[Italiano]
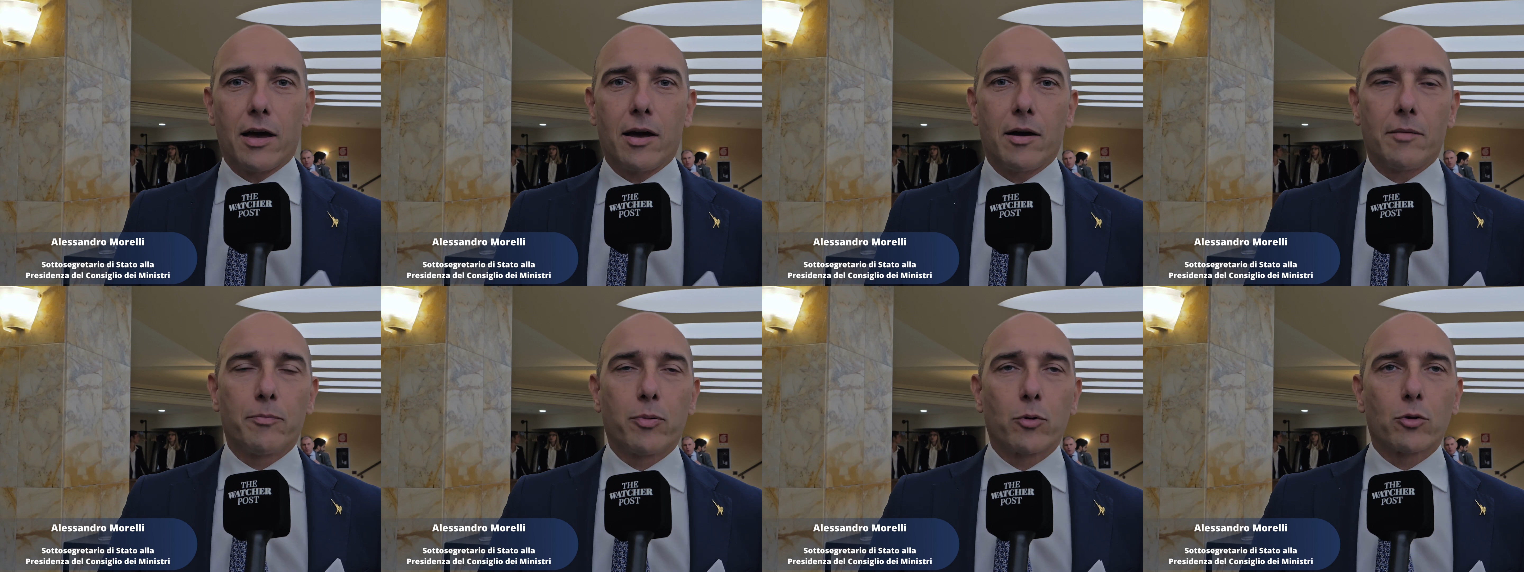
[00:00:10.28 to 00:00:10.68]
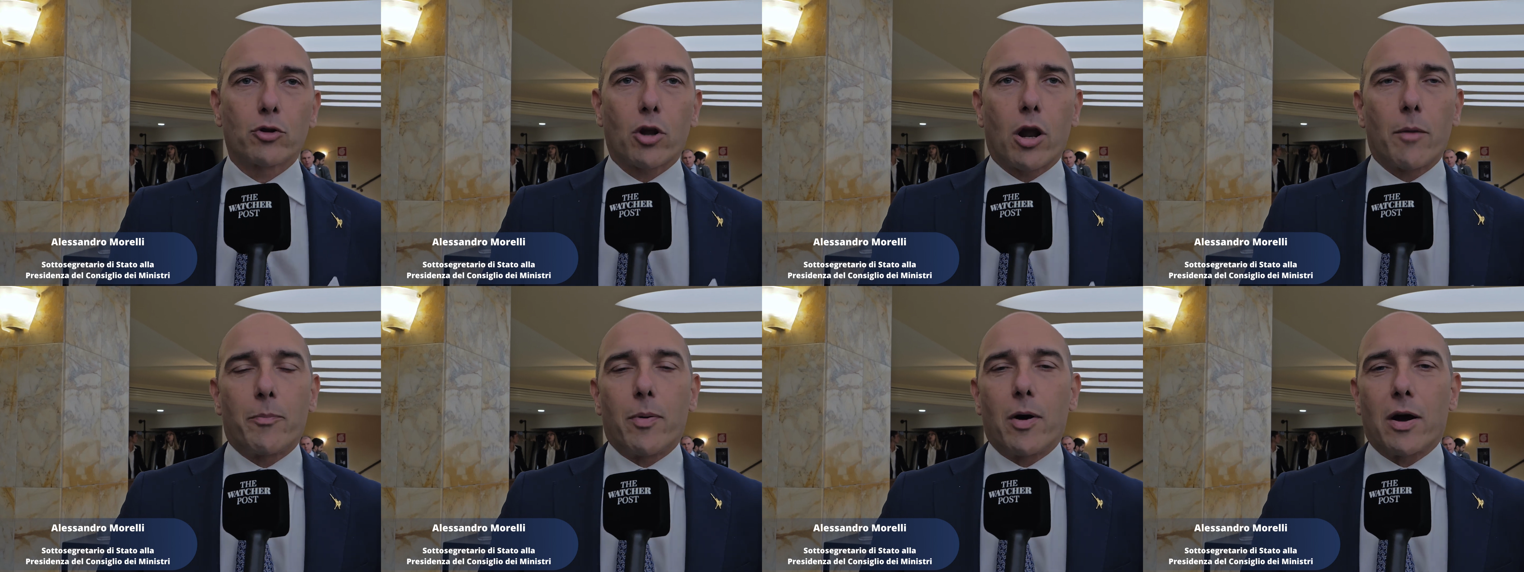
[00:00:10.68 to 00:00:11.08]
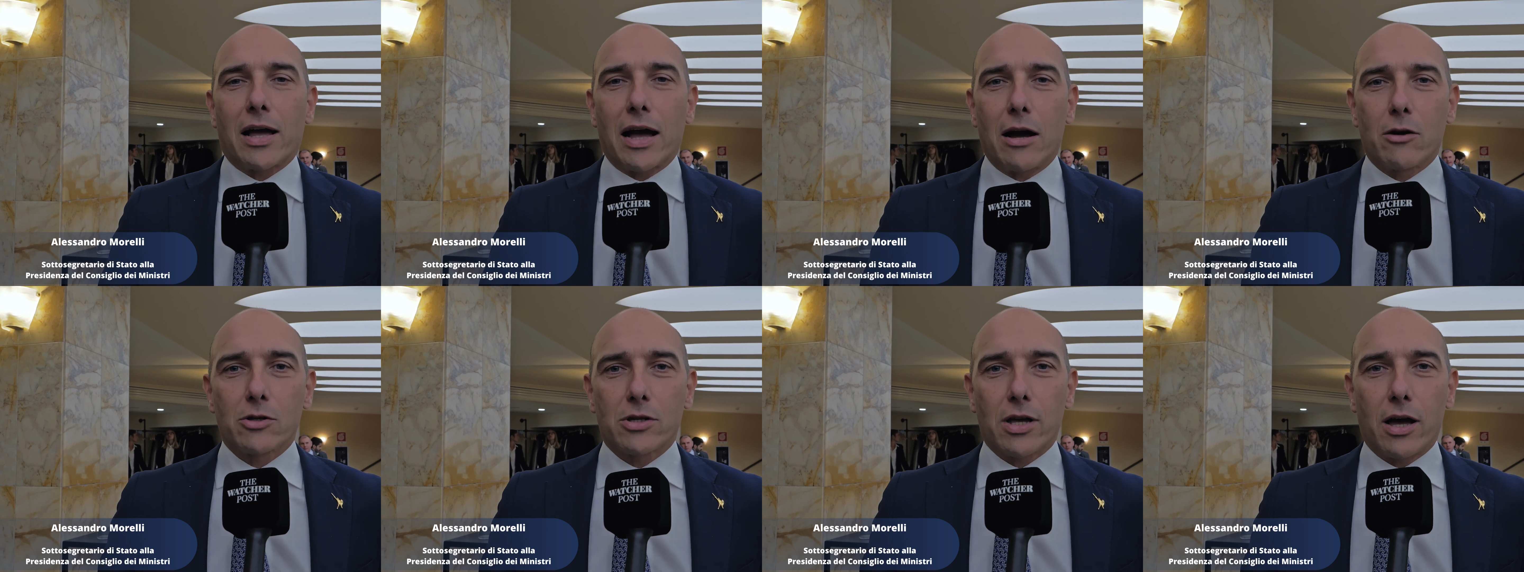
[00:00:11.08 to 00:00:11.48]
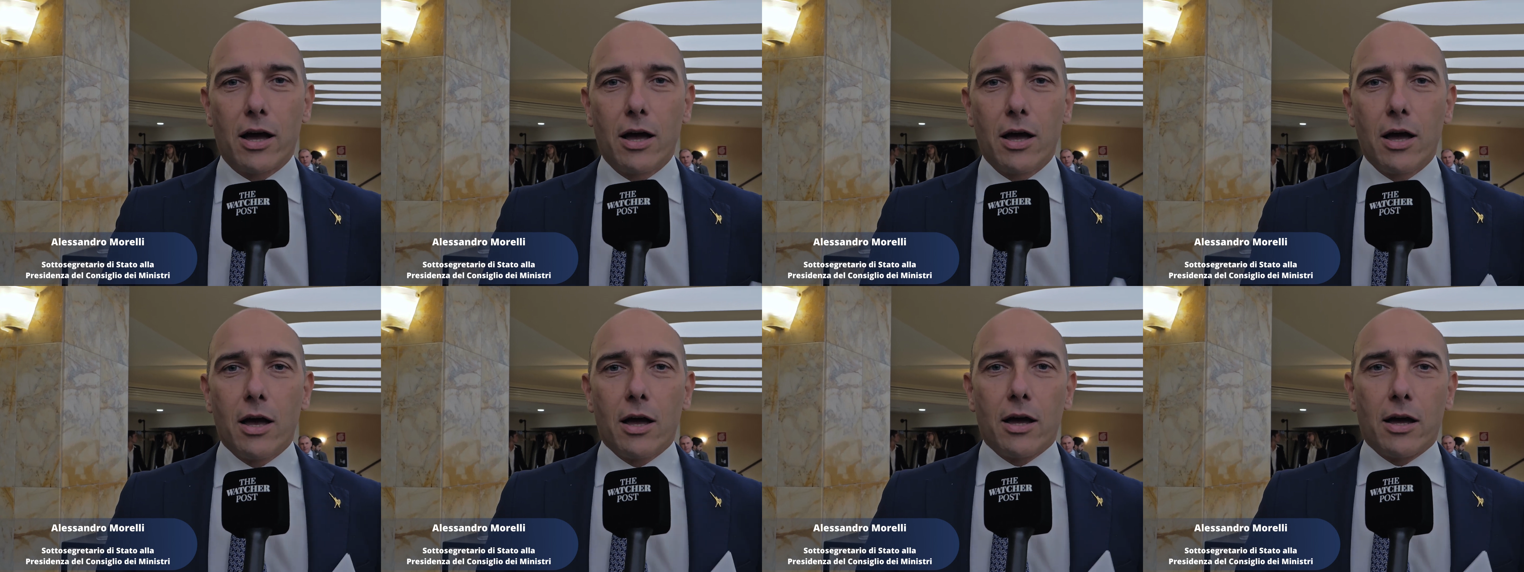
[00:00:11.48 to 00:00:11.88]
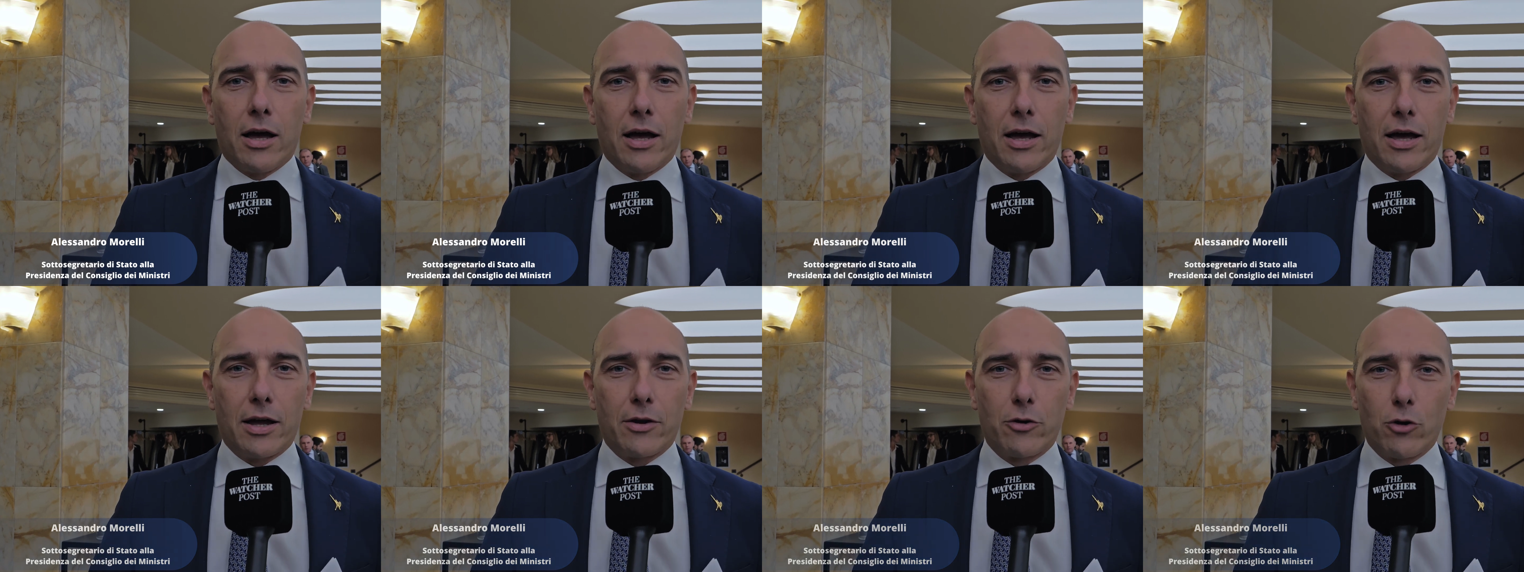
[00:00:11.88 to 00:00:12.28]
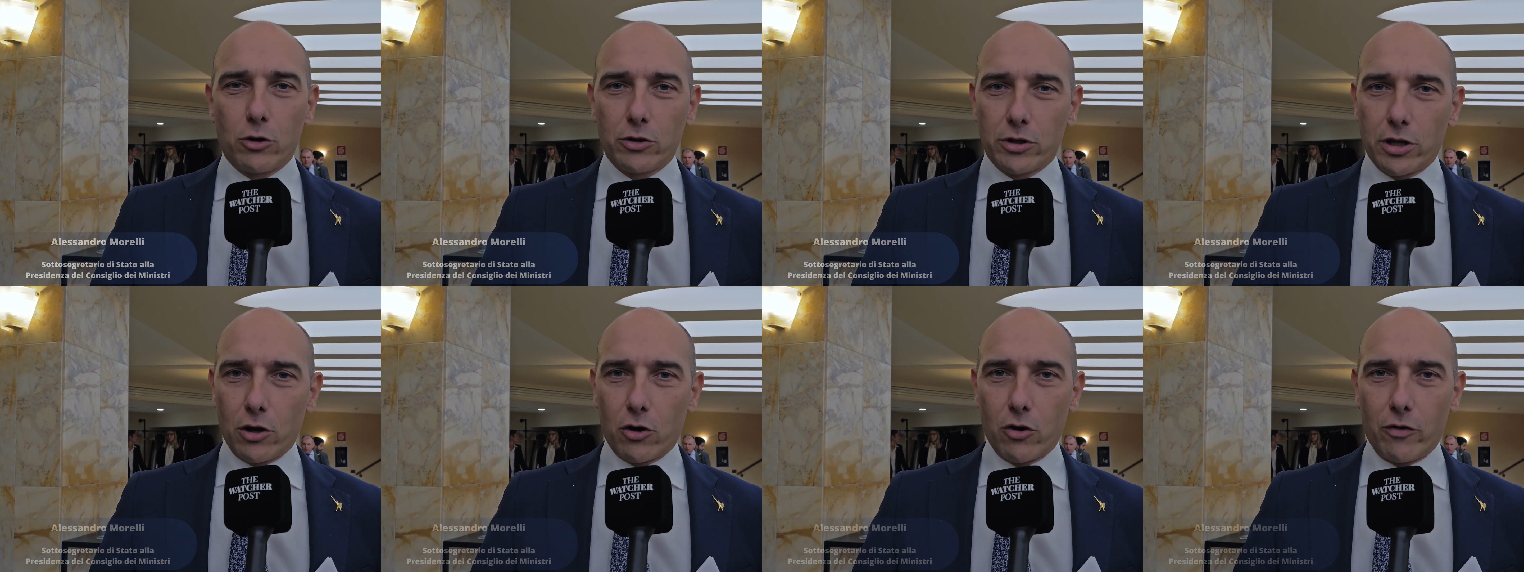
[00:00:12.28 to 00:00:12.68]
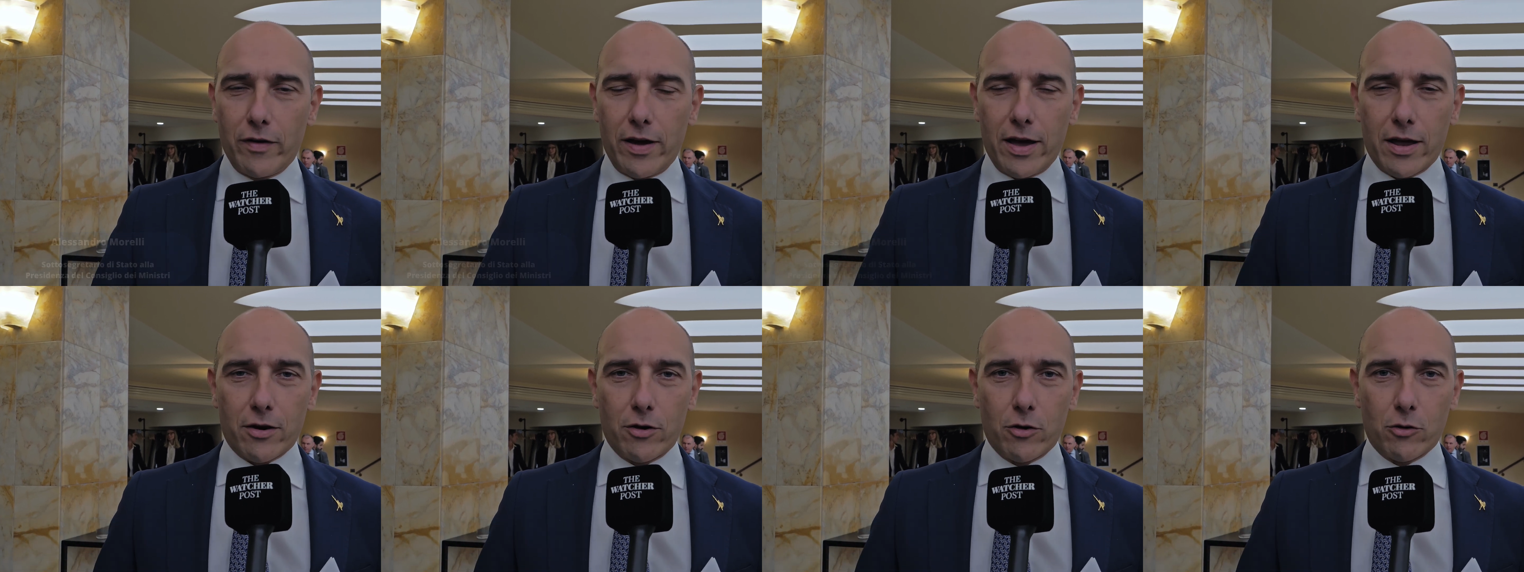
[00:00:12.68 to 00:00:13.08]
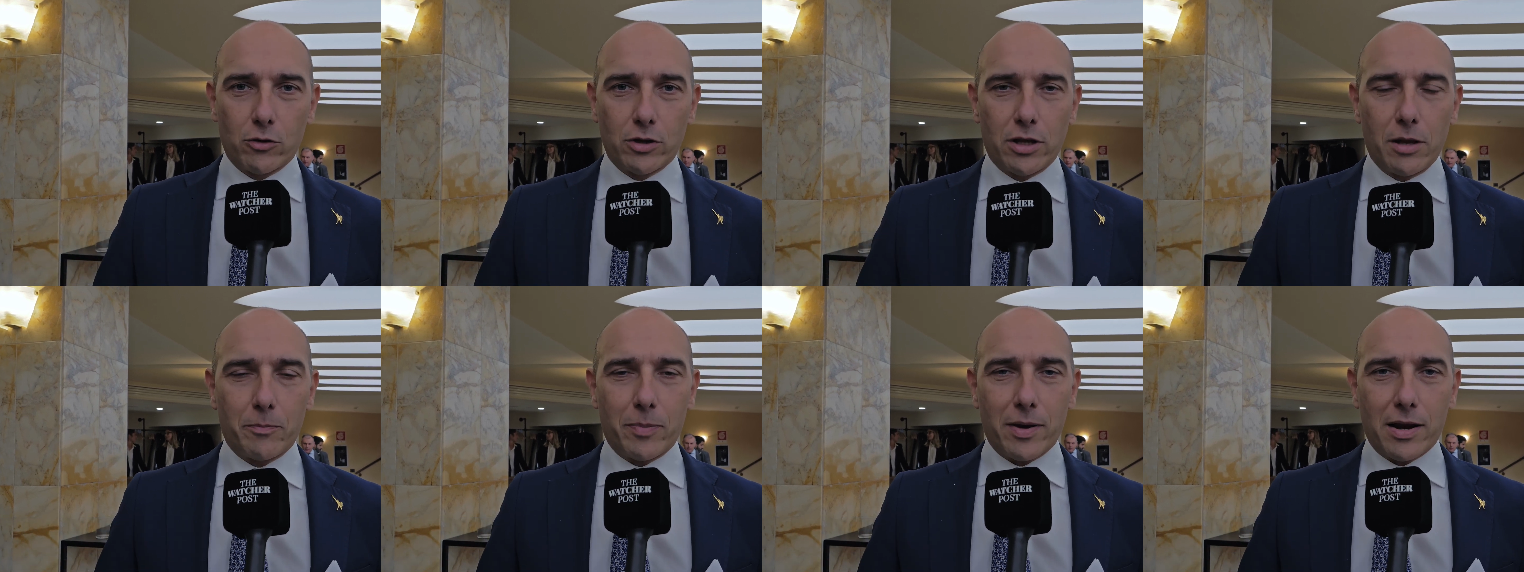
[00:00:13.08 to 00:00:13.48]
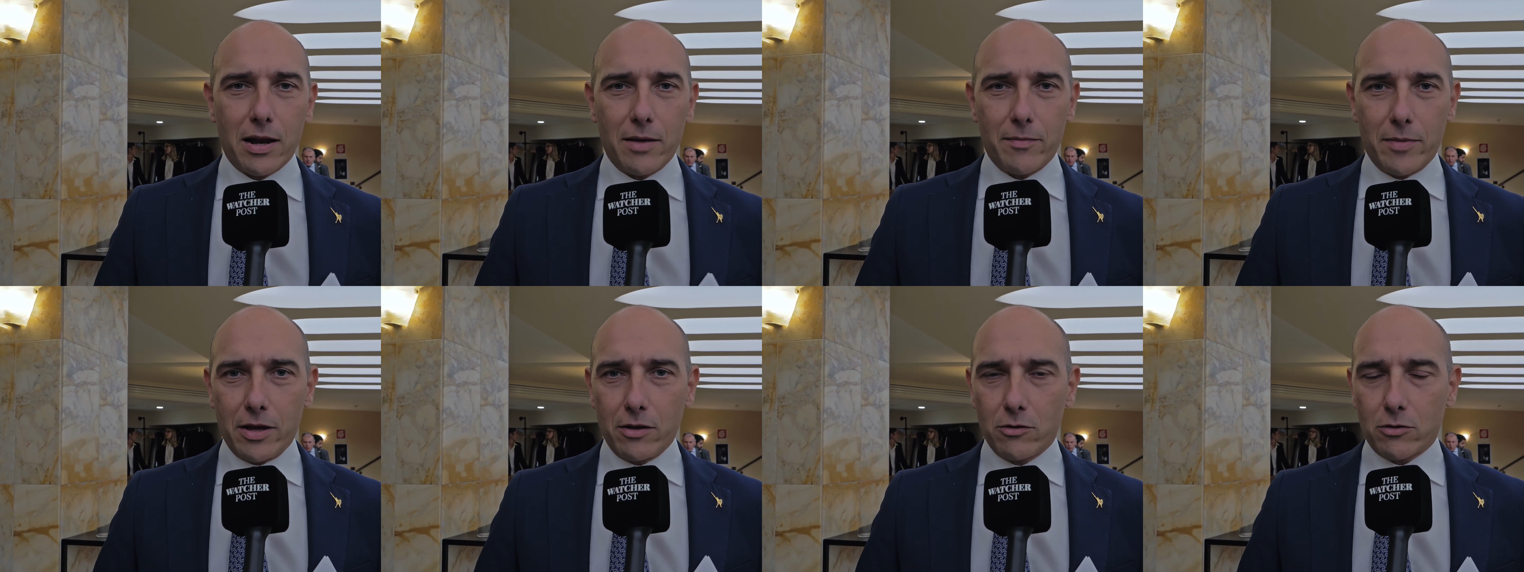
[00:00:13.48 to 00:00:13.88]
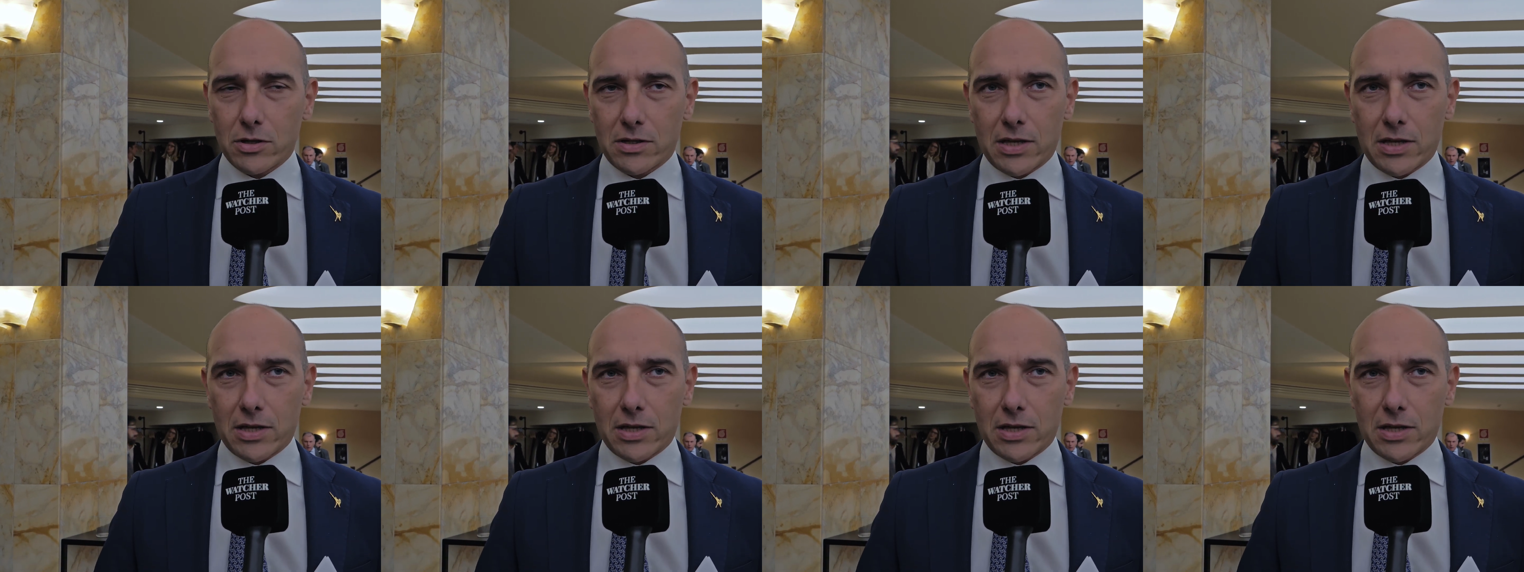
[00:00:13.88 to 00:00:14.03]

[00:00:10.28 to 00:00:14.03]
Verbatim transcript: eh, purtroppo a causa eh, non del governo e non del Parlamento,